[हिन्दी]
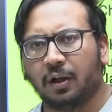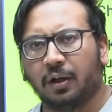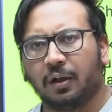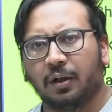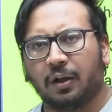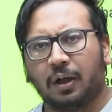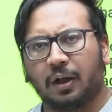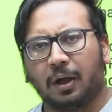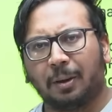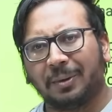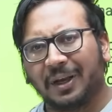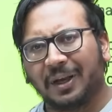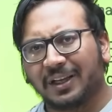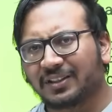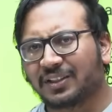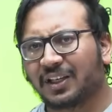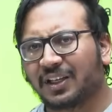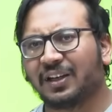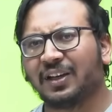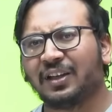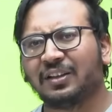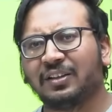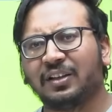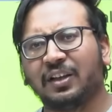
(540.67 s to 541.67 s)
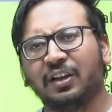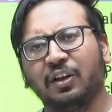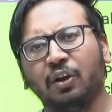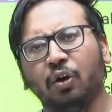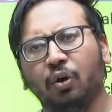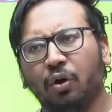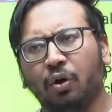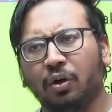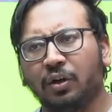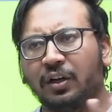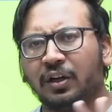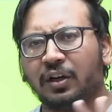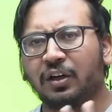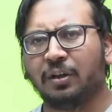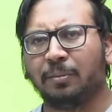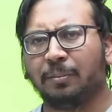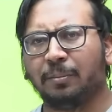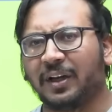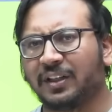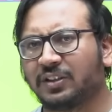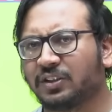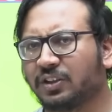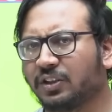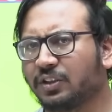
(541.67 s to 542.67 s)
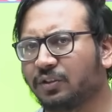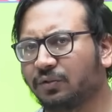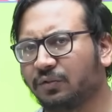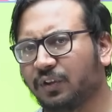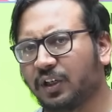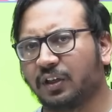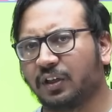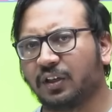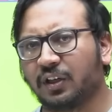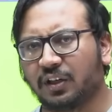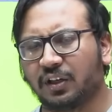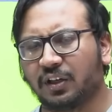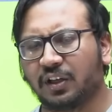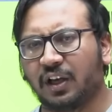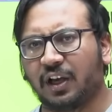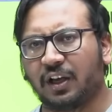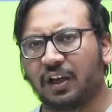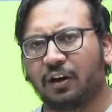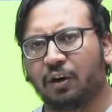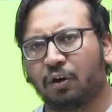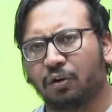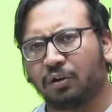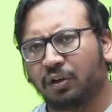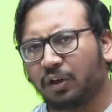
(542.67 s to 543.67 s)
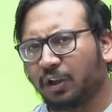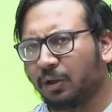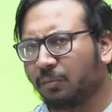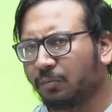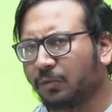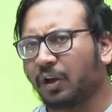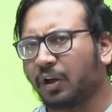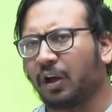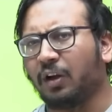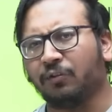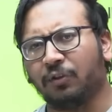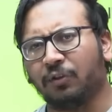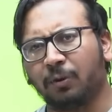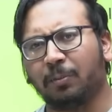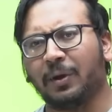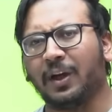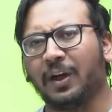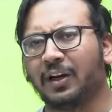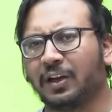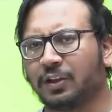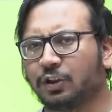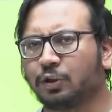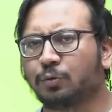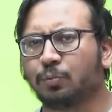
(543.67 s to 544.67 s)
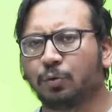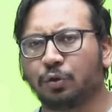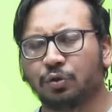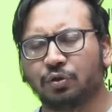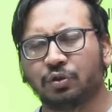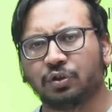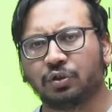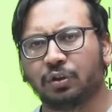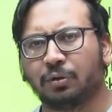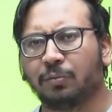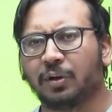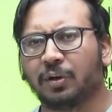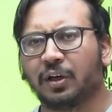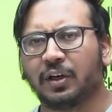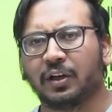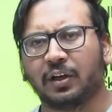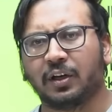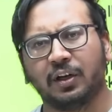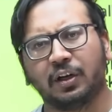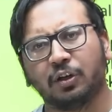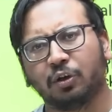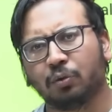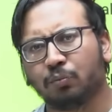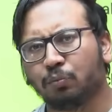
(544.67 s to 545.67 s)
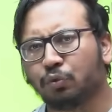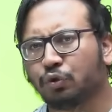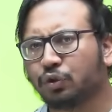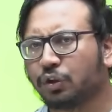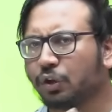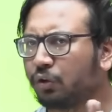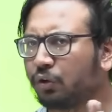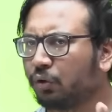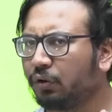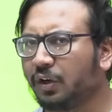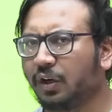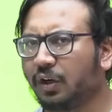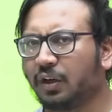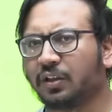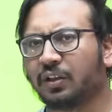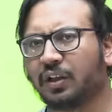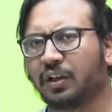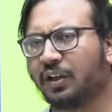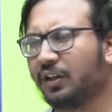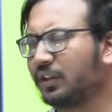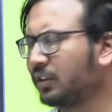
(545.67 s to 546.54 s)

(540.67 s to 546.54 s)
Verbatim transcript: अब ऐसा रहे देखिए ऑलरेडी मैचेस विन करके आ रहा है और टीम काफी बैलेंस पोजीशन में लग रही है तो मुझे तो नहीं लगता